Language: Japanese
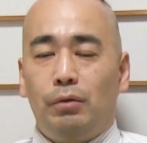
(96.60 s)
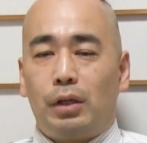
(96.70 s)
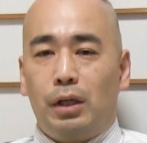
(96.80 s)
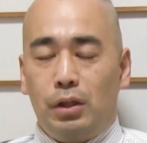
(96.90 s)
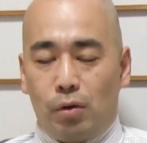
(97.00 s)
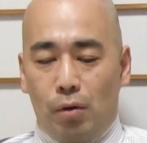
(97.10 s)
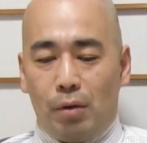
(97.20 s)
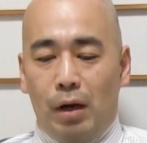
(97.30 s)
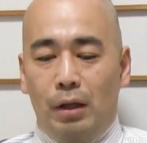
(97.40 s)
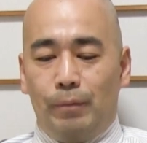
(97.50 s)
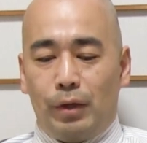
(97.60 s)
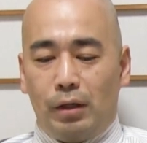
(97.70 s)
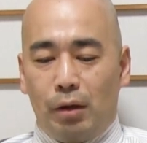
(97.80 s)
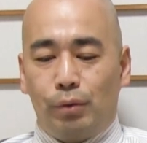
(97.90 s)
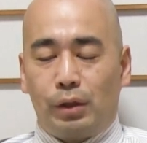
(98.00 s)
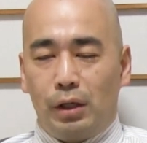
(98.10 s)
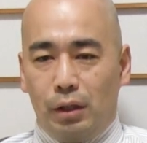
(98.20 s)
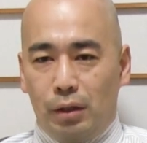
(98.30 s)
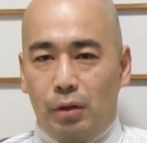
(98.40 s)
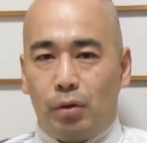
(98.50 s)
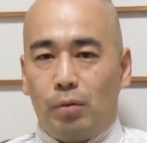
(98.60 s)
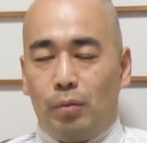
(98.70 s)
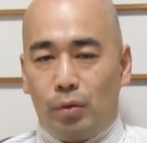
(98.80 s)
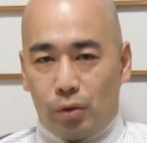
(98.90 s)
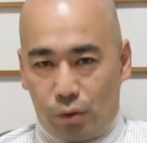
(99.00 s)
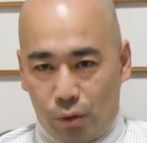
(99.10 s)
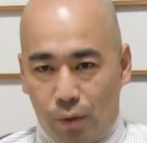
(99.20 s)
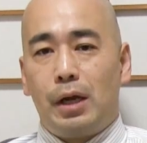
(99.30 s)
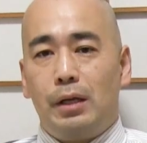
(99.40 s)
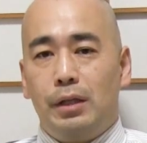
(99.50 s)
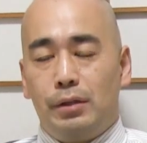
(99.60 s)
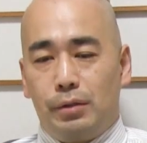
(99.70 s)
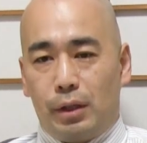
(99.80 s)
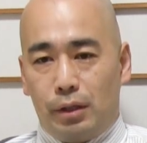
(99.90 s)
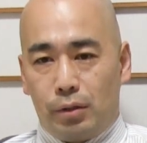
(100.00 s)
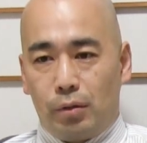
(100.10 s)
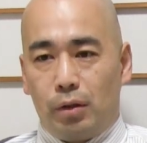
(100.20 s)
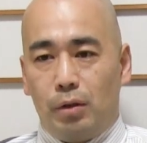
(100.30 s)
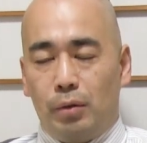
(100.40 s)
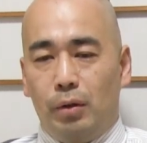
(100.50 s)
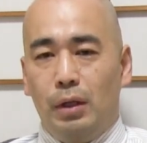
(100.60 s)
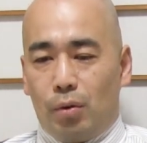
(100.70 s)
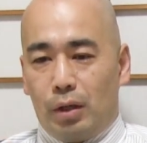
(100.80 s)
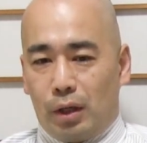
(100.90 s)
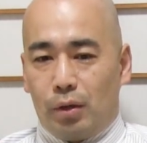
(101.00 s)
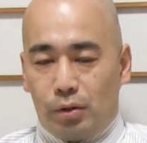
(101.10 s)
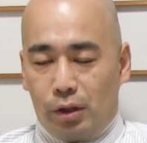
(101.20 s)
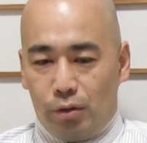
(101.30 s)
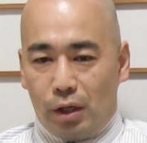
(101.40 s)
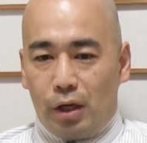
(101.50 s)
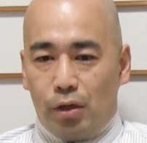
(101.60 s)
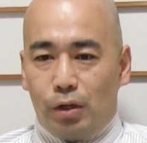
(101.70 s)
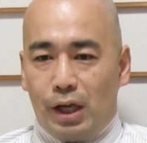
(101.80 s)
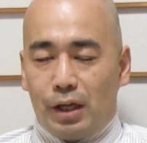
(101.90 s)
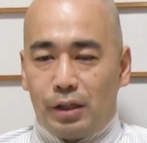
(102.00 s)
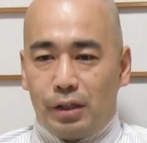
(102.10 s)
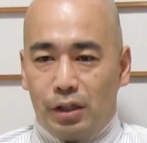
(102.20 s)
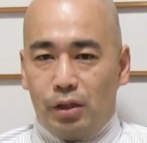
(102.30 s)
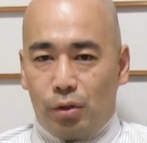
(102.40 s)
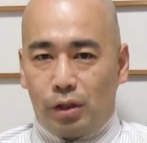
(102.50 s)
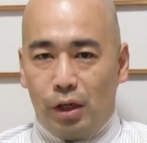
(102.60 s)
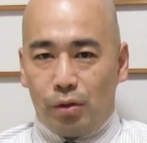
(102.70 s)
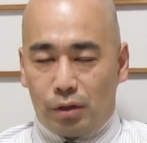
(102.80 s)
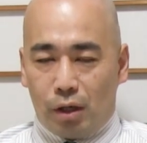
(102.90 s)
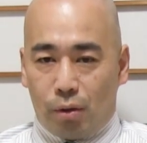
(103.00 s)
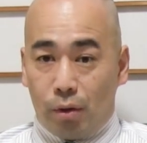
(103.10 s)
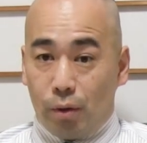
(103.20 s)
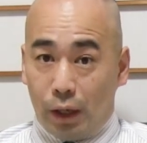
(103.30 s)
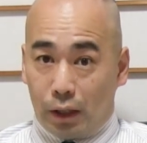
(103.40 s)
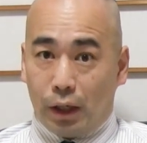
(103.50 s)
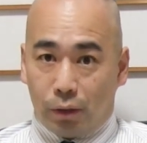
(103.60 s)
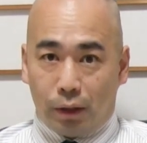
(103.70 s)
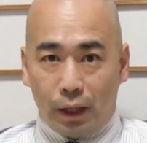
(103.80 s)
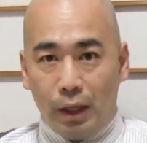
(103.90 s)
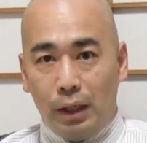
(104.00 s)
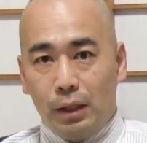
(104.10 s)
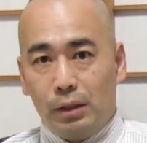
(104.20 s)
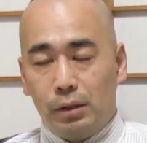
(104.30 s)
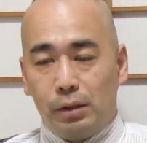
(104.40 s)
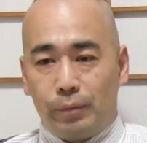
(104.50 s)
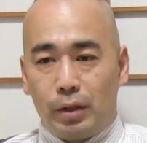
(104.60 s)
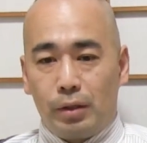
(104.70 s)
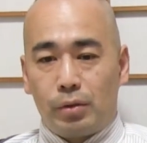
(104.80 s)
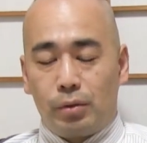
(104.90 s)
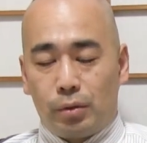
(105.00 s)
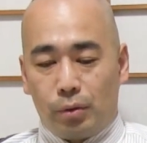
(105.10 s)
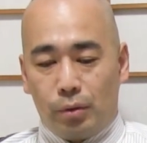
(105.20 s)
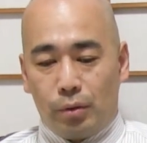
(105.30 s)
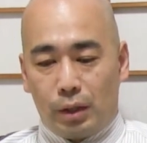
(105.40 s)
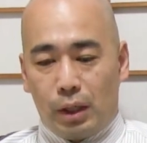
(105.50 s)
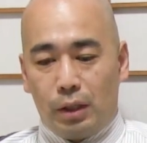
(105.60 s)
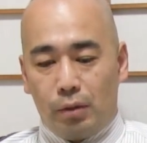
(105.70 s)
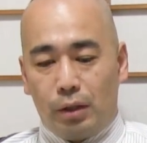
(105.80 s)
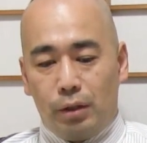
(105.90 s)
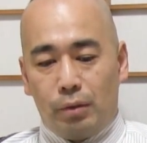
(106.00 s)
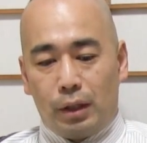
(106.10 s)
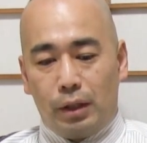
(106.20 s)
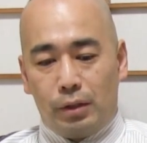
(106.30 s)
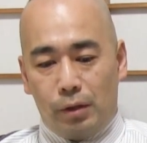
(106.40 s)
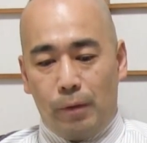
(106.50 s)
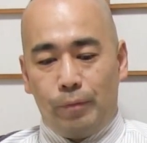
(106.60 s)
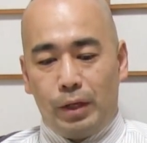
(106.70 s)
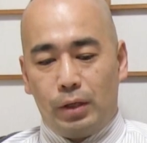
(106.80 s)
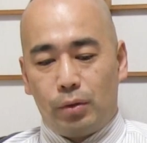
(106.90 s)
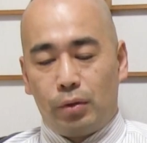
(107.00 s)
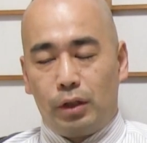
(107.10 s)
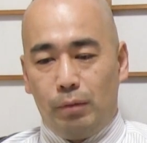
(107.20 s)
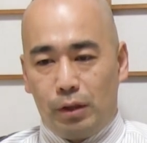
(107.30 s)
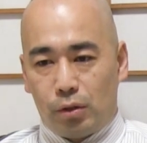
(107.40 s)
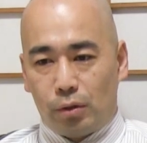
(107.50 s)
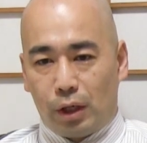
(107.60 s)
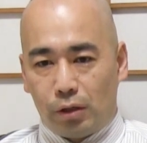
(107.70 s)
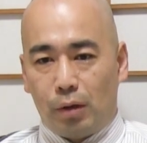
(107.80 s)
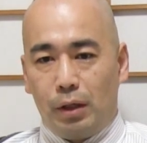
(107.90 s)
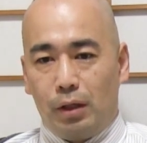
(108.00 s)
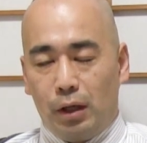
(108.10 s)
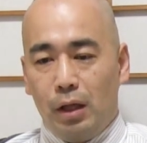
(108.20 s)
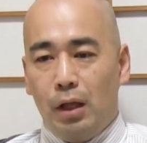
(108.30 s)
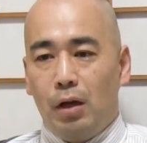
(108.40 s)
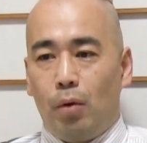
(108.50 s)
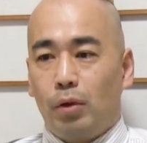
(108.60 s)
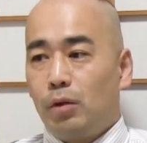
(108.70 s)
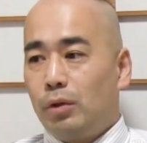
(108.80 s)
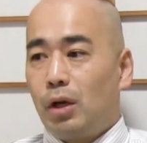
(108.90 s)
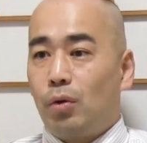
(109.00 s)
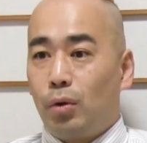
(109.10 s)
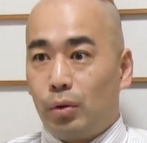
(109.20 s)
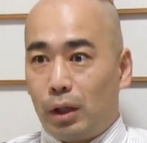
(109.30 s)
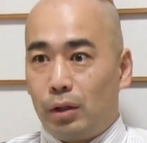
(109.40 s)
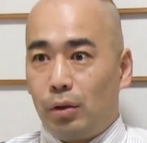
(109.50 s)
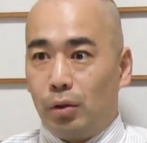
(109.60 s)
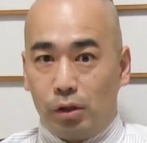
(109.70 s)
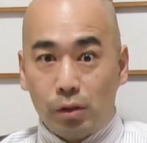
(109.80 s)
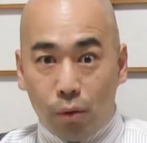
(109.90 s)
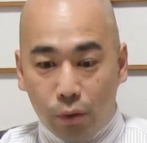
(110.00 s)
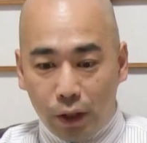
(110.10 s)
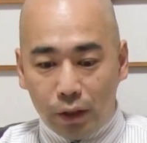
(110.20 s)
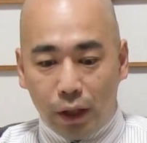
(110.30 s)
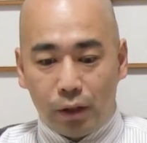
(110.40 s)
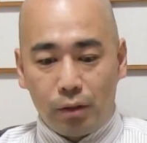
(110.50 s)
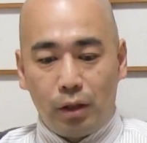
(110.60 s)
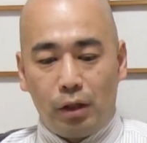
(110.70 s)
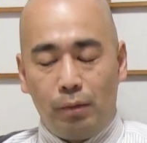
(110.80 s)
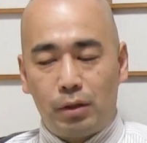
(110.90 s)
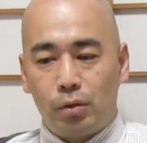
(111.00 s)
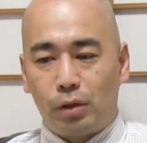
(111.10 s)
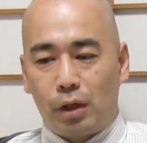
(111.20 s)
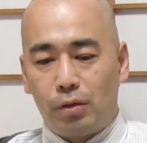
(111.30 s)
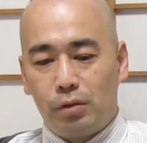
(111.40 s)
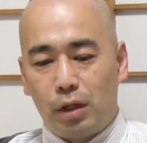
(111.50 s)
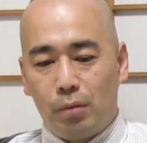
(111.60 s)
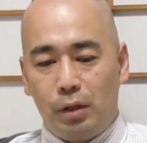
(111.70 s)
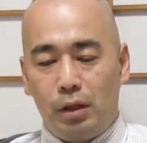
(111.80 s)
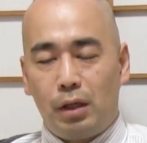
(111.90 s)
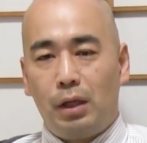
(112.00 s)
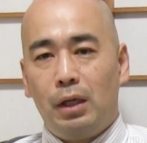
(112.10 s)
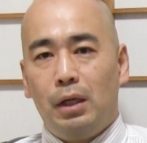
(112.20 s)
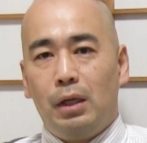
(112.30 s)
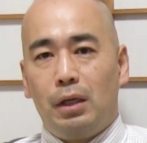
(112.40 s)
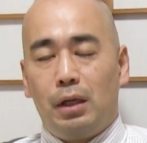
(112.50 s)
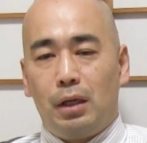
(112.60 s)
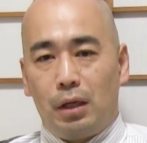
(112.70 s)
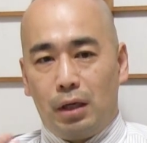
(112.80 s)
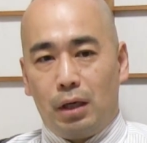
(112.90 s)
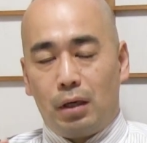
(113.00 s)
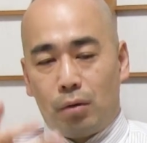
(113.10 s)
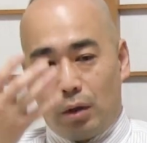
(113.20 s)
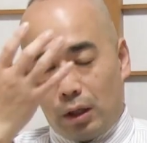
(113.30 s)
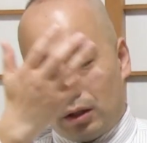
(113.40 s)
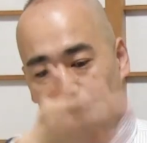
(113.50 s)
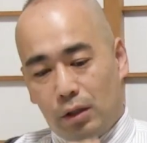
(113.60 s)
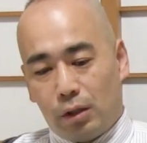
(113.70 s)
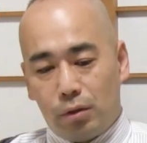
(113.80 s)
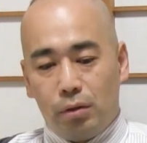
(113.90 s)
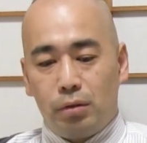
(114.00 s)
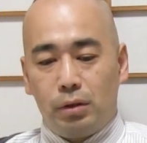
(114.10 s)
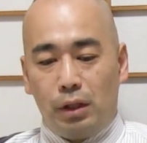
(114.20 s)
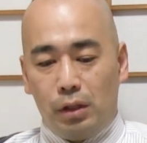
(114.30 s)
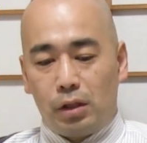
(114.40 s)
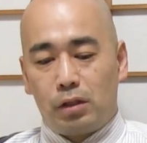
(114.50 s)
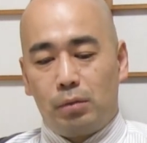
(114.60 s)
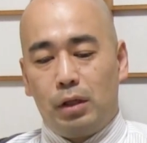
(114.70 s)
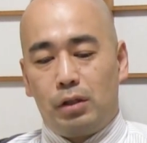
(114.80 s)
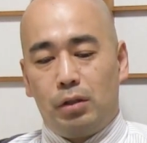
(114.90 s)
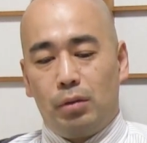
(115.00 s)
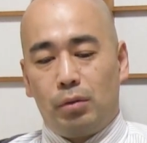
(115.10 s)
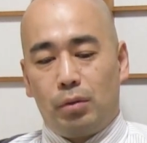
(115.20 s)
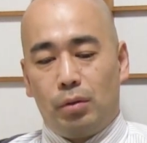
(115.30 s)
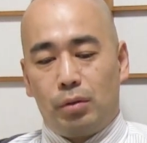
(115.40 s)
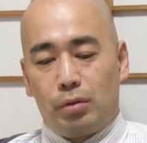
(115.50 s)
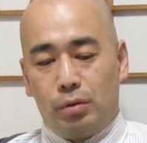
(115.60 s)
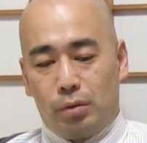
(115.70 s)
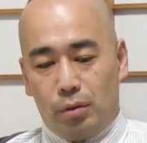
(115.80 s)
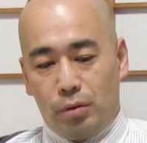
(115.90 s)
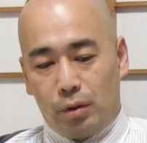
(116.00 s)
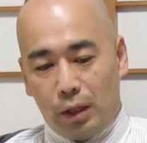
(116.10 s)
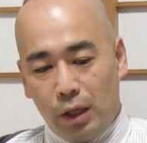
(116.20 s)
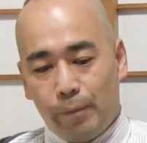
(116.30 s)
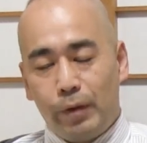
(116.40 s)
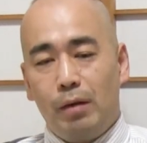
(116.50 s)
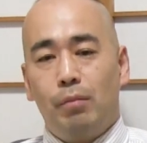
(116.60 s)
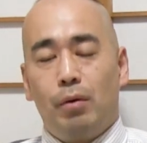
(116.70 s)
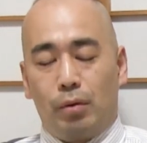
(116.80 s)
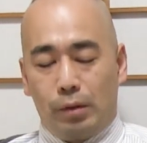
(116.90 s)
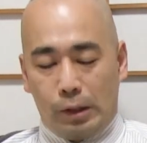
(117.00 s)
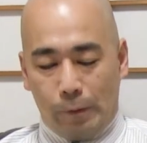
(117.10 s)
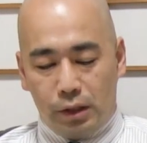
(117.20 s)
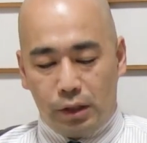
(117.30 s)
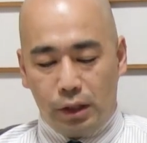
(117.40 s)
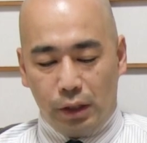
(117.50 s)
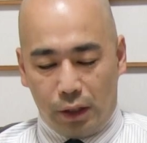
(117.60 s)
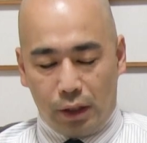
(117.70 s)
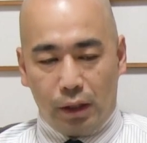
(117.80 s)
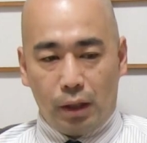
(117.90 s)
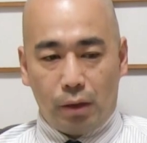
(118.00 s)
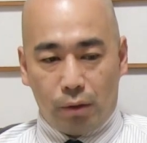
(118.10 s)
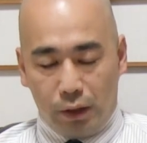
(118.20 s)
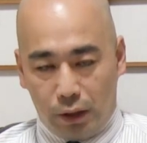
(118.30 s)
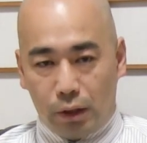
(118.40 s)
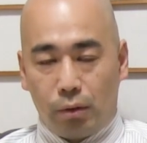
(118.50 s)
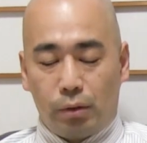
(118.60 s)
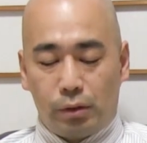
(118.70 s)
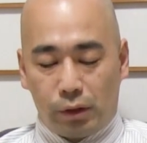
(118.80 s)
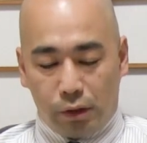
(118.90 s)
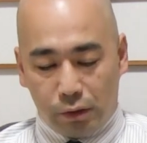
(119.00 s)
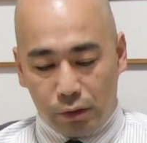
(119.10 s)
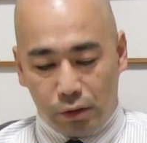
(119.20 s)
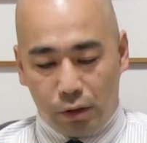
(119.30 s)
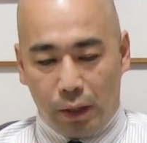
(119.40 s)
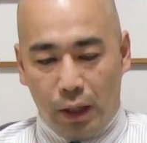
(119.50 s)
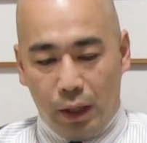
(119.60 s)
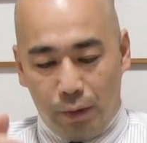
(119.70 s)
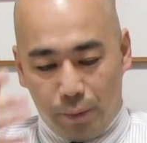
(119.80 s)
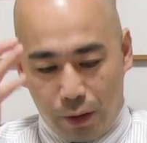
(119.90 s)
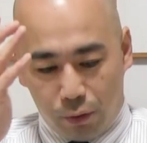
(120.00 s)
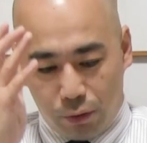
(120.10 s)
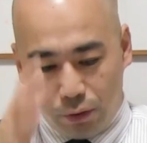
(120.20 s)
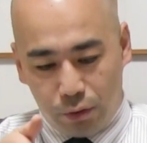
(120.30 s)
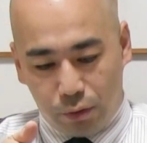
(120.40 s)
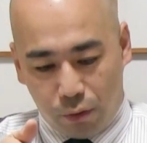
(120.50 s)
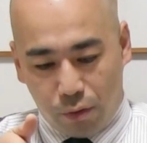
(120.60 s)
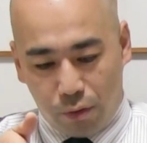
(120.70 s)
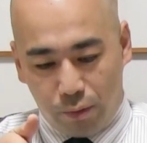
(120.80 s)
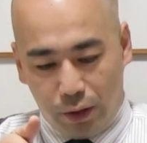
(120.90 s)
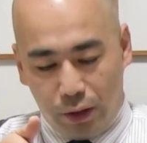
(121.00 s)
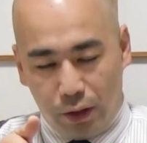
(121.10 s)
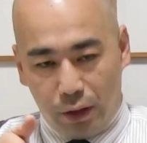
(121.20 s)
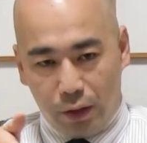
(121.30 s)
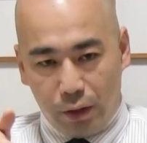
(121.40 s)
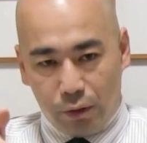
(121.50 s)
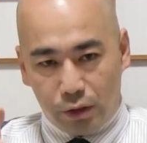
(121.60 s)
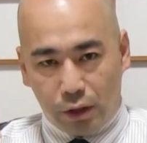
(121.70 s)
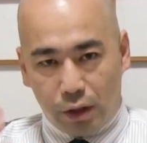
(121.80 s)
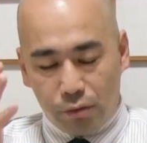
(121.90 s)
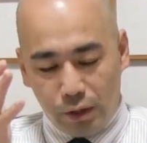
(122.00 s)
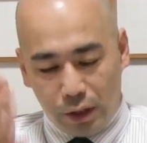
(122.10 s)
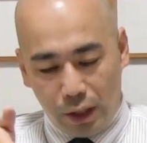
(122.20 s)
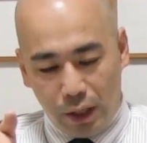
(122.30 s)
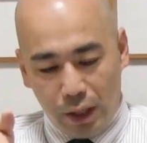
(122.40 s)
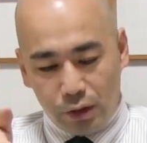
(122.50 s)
二人以上、まあ、大体は二人よりももうちょっと大人数なんでしょうけれども、これだけのユダヤ人の勢力がこれをやったとかね、うん、そういうことが言われるわけですよ。で、その秘密の企みね、表向きはこういうことになってるけど、実はこうなんだっていうね、秘密密の企みで、えー、がこうあったんだというふうに説明しようとするというのがね、陰謀論だと。強いて、えー、これに一言付け加えるとすれば、まあ、こういう試みをした上で、